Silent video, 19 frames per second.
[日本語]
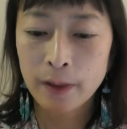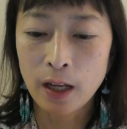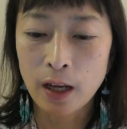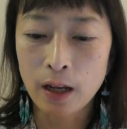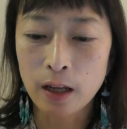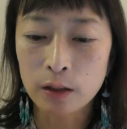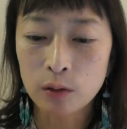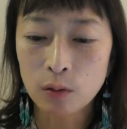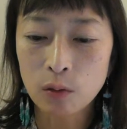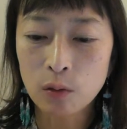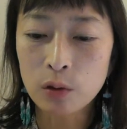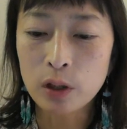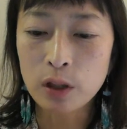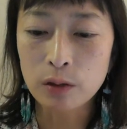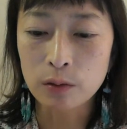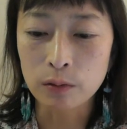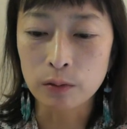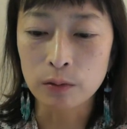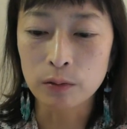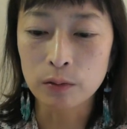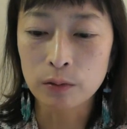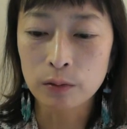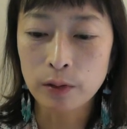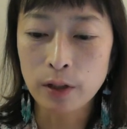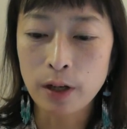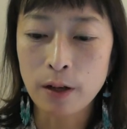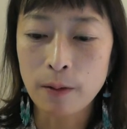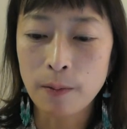えー、と大きく
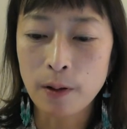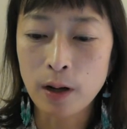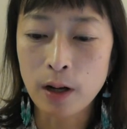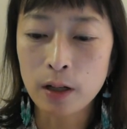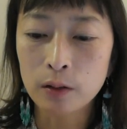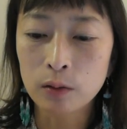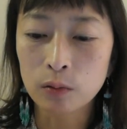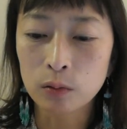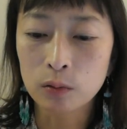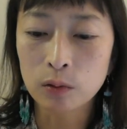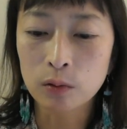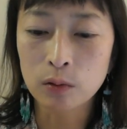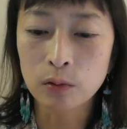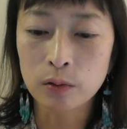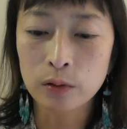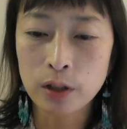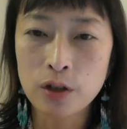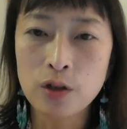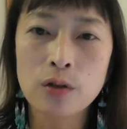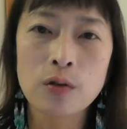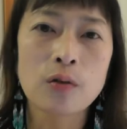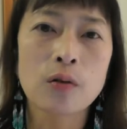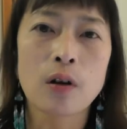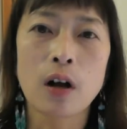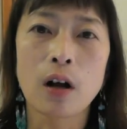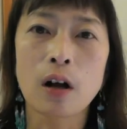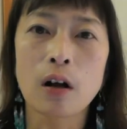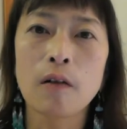振れ幅があることによって授
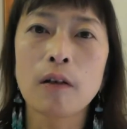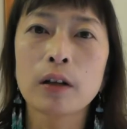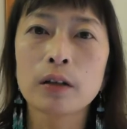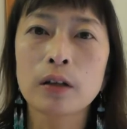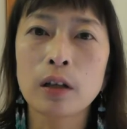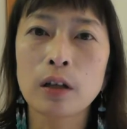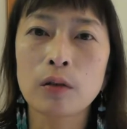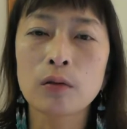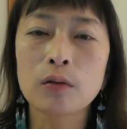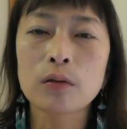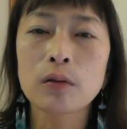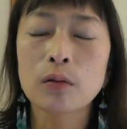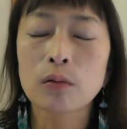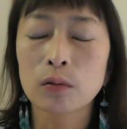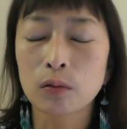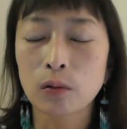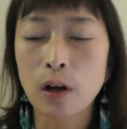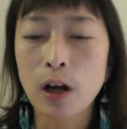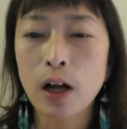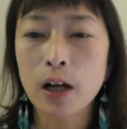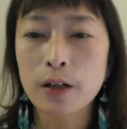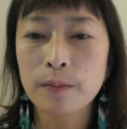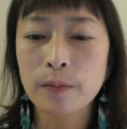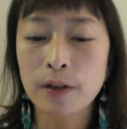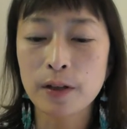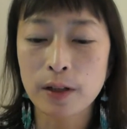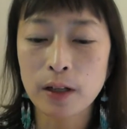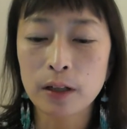業が変わっていくっていうことがあ
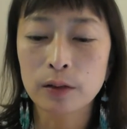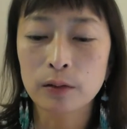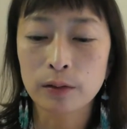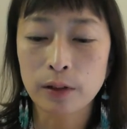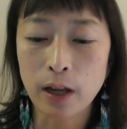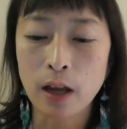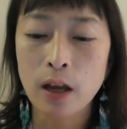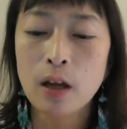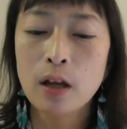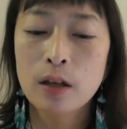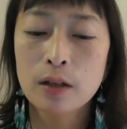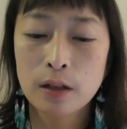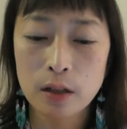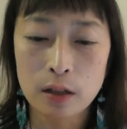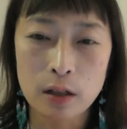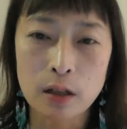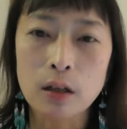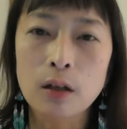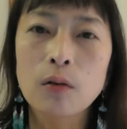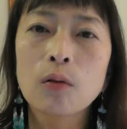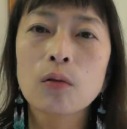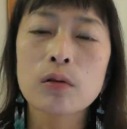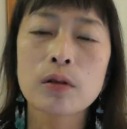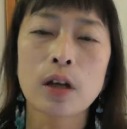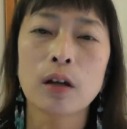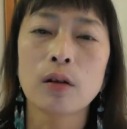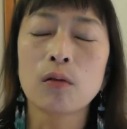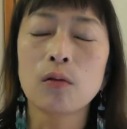りませんので是非
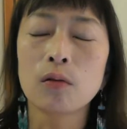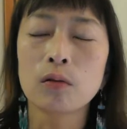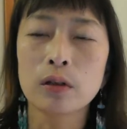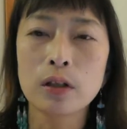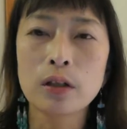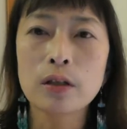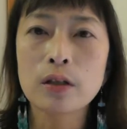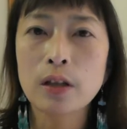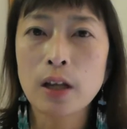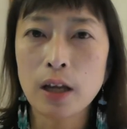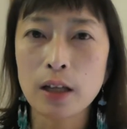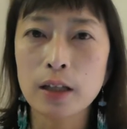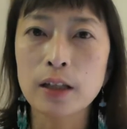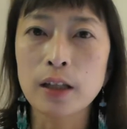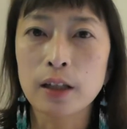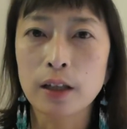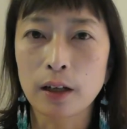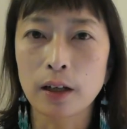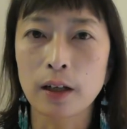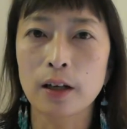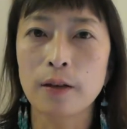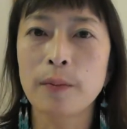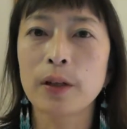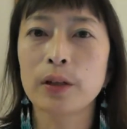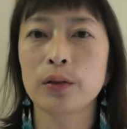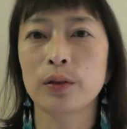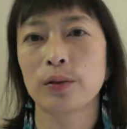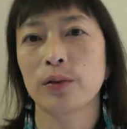ご参考にしていただけれ
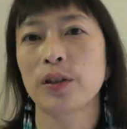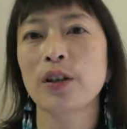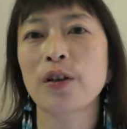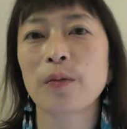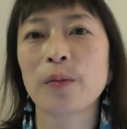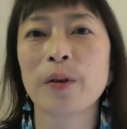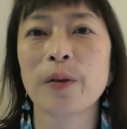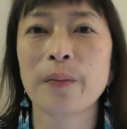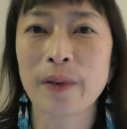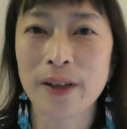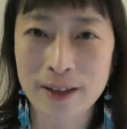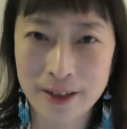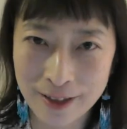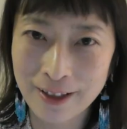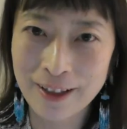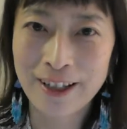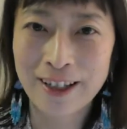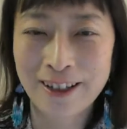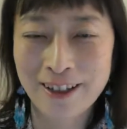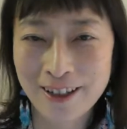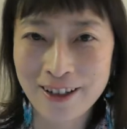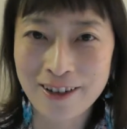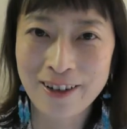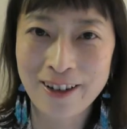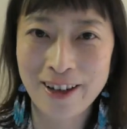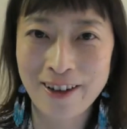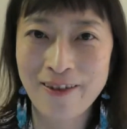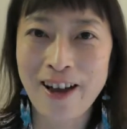ばというふうに思います。
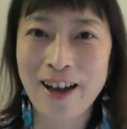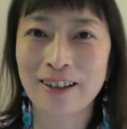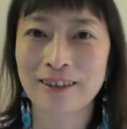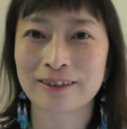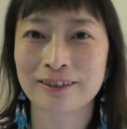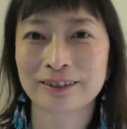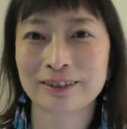それでは